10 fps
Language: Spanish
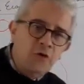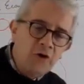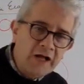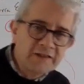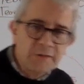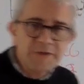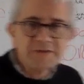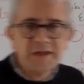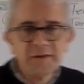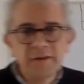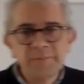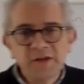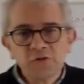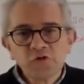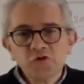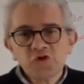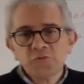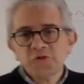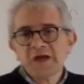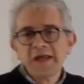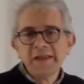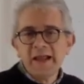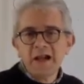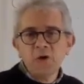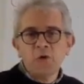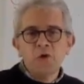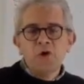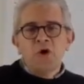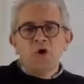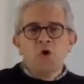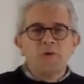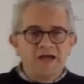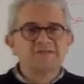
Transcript: o a través de, menos costos, pues en general lo, lo